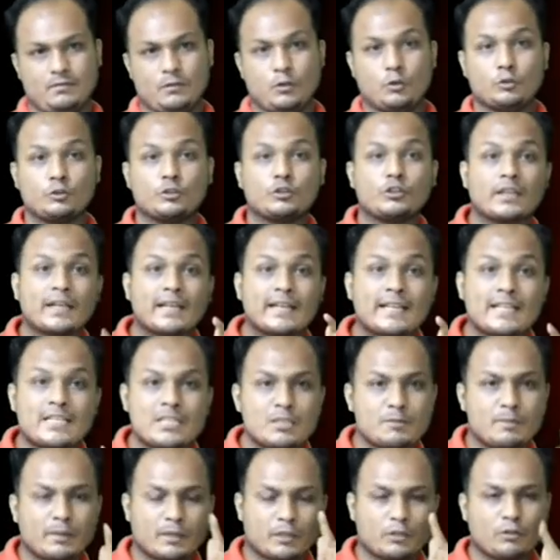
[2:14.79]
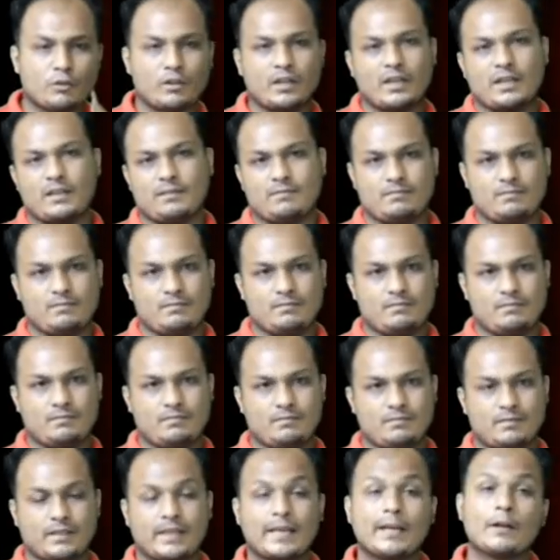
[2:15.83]
হুজুরদেরকে রেসপেক্ট করে না
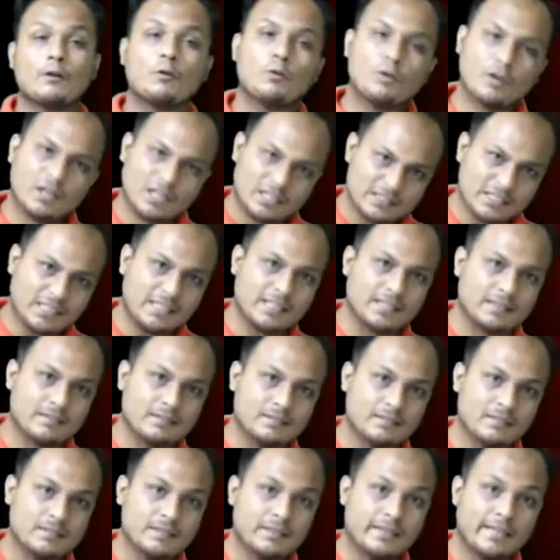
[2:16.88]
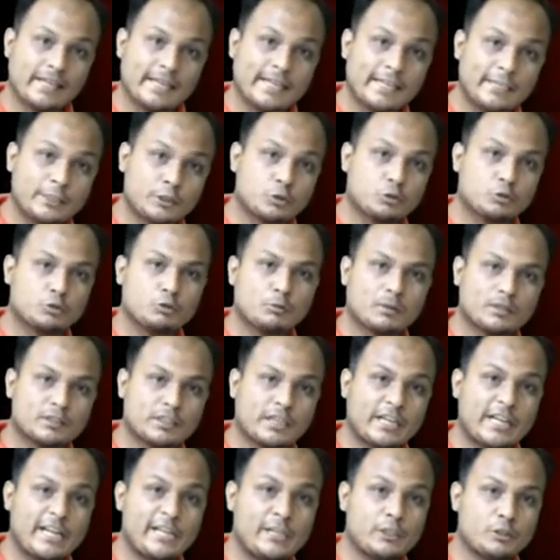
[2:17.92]
কেন করে না জানেন এই শুধুমাত্র
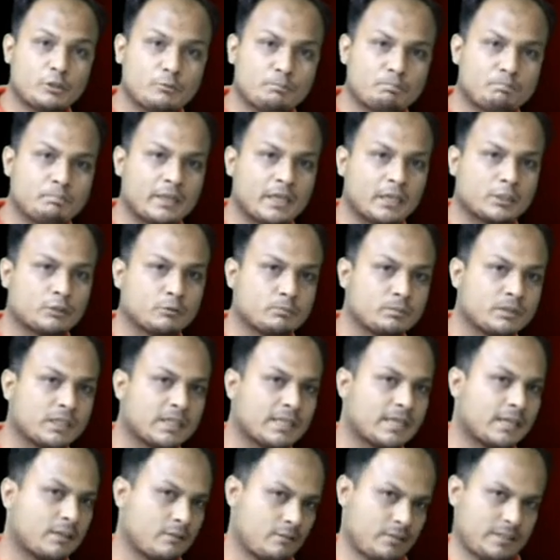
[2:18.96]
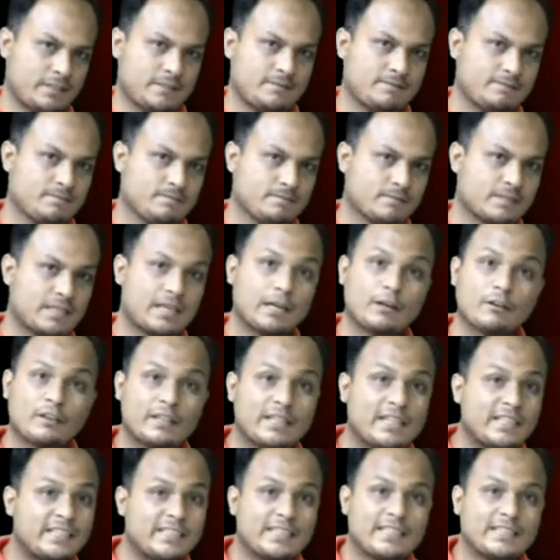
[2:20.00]
এইসব বেয়াদবদের কারণে কারণ
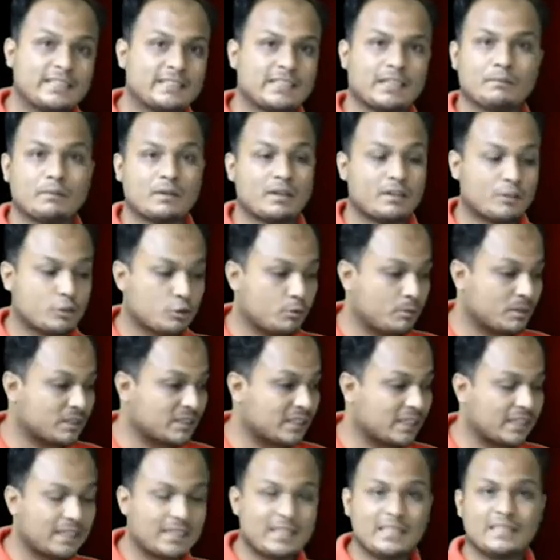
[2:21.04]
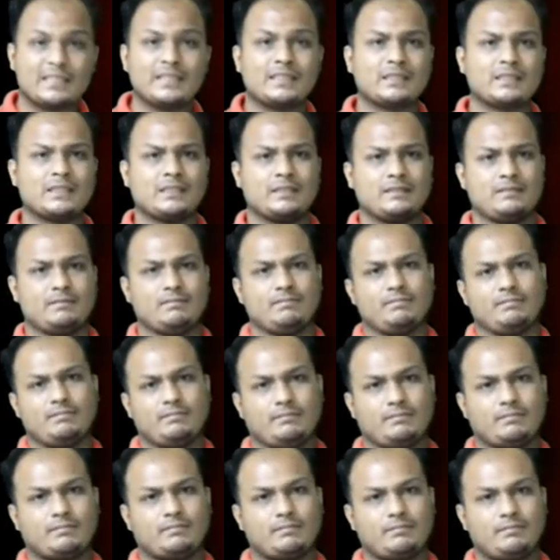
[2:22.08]
কি শিখছে আমরা সমাজ থেকে কি শিখছি
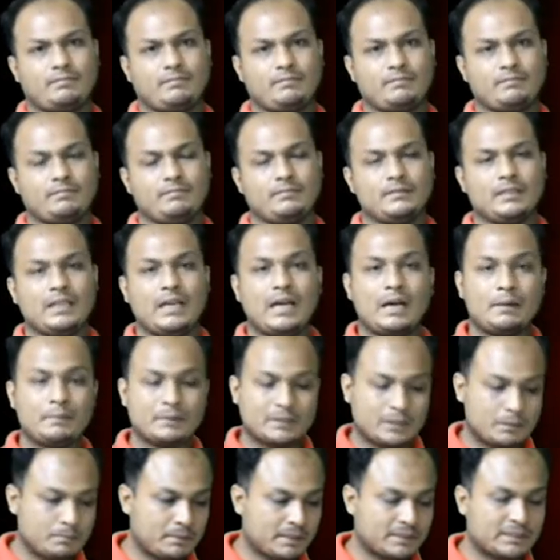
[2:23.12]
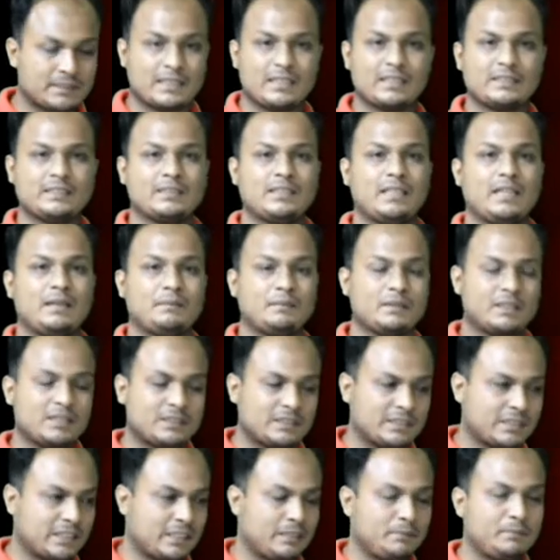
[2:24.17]
আমাদের বাচ্চা কাচ্চারা আমাদের
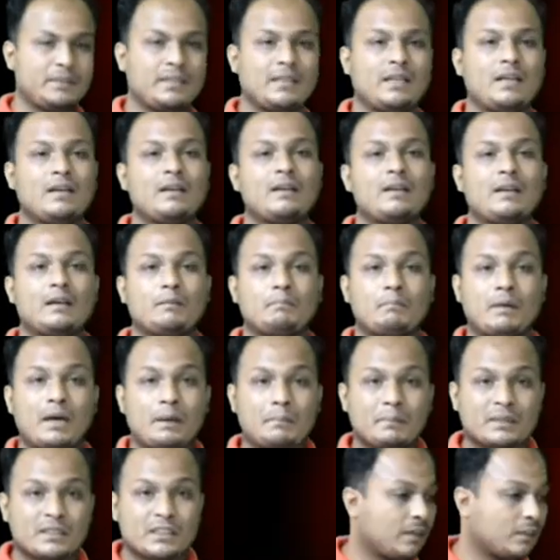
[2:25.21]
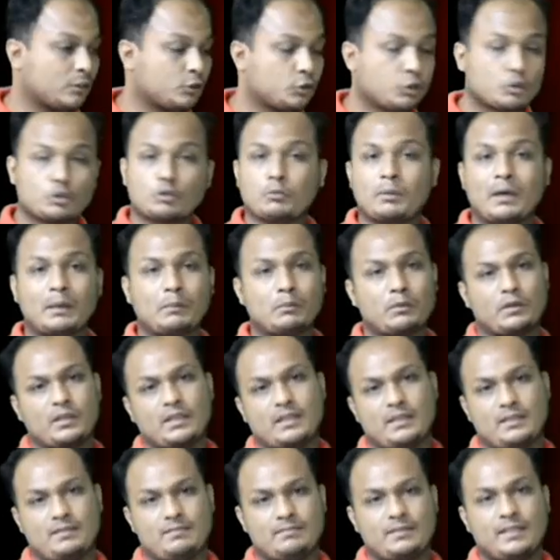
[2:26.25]
ছেলেমেয়েরা বা আমাদের ছোটো ভাই
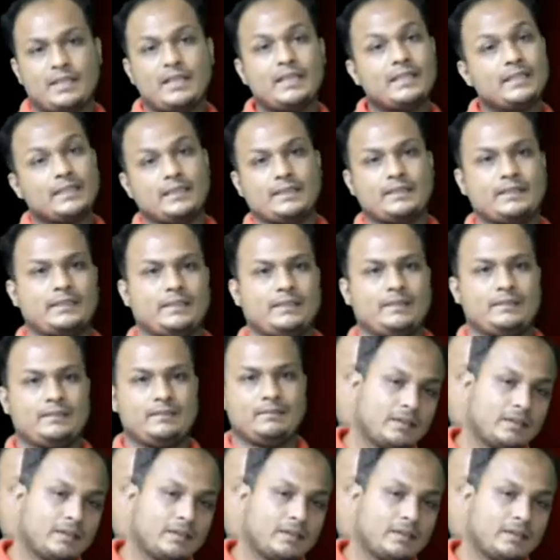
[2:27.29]
বোনেরা কী শিখছে